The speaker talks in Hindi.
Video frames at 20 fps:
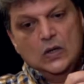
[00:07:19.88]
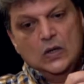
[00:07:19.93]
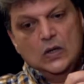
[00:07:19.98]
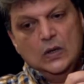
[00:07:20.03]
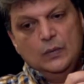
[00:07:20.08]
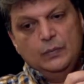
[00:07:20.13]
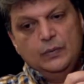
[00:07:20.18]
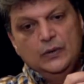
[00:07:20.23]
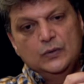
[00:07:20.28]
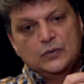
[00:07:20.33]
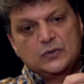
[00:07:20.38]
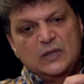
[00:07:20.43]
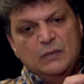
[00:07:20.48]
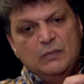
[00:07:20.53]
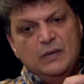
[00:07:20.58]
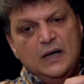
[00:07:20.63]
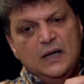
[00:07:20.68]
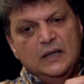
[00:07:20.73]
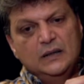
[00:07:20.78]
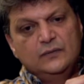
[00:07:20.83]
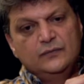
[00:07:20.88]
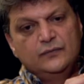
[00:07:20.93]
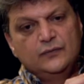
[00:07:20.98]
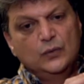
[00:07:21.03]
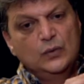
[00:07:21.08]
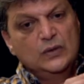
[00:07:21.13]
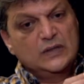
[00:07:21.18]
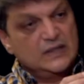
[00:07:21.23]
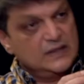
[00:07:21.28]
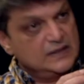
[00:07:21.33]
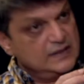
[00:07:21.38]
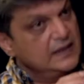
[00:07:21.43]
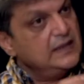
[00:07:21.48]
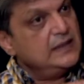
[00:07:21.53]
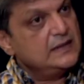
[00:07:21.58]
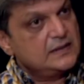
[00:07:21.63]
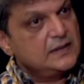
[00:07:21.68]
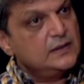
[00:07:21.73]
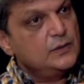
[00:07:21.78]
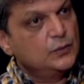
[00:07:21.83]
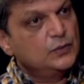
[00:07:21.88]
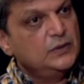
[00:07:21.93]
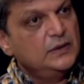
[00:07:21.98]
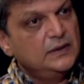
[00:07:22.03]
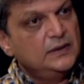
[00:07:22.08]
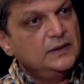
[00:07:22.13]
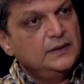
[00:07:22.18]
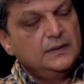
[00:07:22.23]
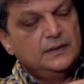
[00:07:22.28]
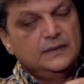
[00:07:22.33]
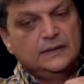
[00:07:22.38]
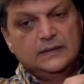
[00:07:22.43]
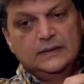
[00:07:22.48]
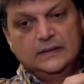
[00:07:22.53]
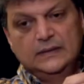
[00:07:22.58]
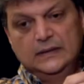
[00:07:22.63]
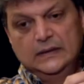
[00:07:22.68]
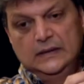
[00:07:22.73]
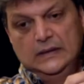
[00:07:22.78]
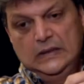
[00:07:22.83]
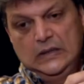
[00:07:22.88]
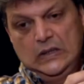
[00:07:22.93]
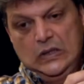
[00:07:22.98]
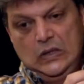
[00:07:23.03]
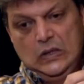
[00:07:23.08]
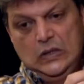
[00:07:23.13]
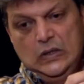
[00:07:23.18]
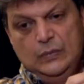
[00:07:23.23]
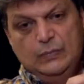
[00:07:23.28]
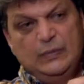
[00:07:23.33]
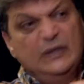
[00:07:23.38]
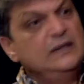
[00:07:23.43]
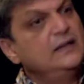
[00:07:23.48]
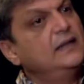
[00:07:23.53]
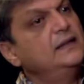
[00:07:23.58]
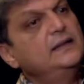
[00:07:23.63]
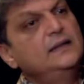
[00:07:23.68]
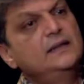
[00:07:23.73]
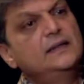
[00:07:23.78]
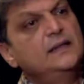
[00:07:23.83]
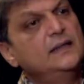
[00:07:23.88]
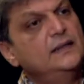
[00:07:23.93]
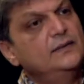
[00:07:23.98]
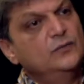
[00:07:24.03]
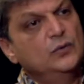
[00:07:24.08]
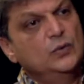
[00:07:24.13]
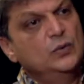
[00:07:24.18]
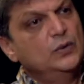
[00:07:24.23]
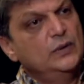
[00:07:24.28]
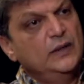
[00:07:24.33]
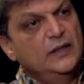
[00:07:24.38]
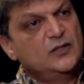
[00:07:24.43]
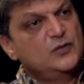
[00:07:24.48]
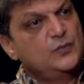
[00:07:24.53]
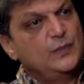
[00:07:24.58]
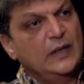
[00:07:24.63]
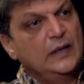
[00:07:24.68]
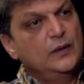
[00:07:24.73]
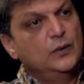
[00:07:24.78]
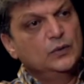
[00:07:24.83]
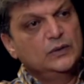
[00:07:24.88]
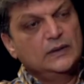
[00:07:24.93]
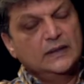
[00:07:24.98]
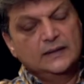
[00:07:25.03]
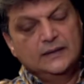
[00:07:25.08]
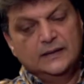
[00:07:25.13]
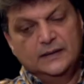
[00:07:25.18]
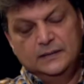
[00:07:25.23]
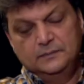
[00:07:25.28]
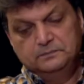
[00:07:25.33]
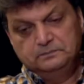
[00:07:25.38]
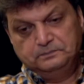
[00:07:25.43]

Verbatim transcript: और फिर उसके बाद फुल ड्रेस रिहर्सल होती थी और पंद्रह दिन का ही वो एक स्पेल होता था